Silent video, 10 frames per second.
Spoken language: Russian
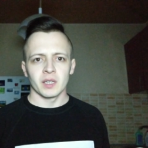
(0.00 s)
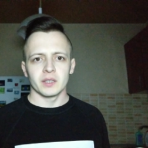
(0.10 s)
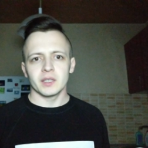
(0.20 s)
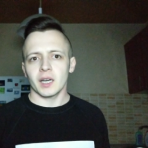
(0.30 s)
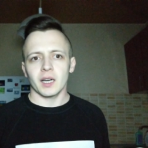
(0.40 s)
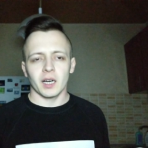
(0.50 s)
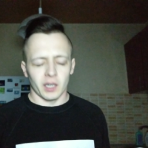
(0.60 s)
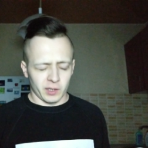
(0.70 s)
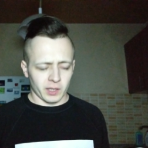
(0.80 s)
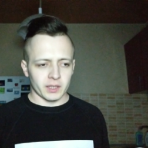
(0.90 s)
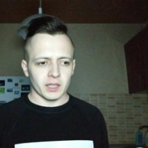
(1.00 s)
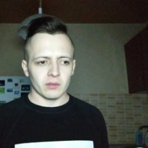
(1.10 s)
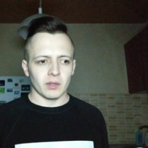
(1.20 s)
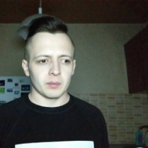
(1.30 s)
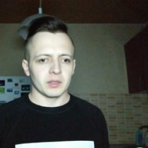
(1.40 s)
я от
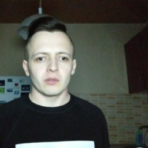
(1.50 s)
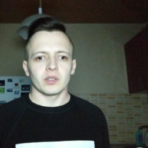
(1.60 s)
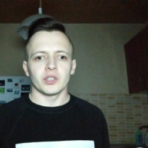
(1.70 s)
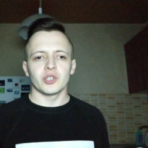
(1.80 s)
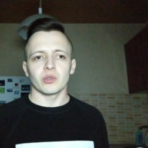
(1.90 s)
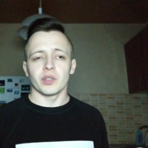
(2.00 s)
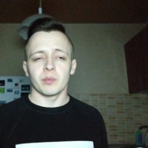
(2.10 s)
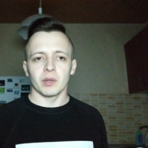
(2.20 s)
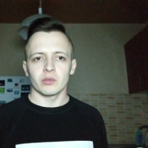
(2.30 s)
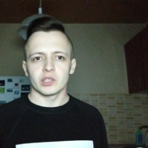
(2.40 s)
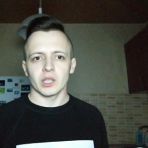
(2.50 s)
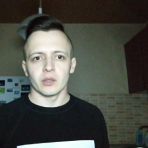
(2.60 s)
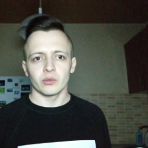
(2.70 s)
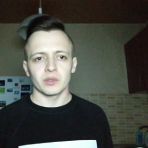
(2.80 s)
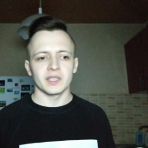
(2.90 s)
этого абсолютно ничего не
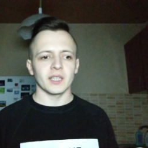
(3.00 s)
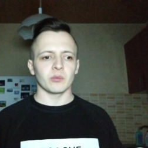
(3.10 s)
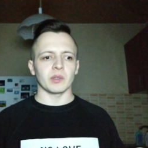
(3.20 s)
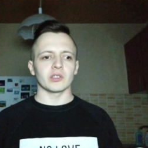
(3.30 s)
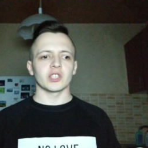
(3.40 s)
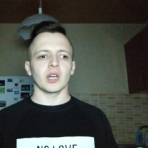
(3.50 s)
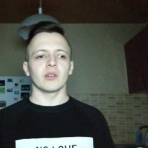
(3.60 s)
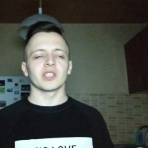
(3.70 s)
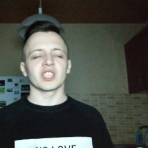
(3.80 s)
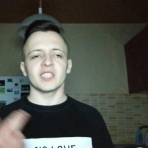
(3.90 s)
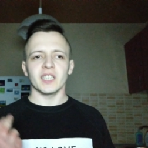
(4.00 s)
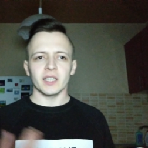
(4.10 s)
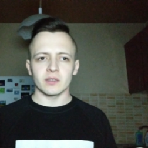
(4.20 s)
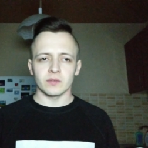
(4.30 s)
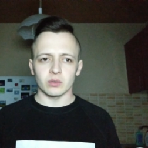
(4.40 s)
получаю, ну, то есть, я получаю лишь
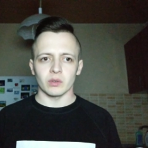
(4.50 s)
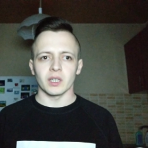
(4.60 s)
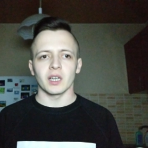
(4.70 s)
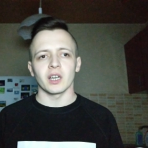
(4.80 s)
хейт в свой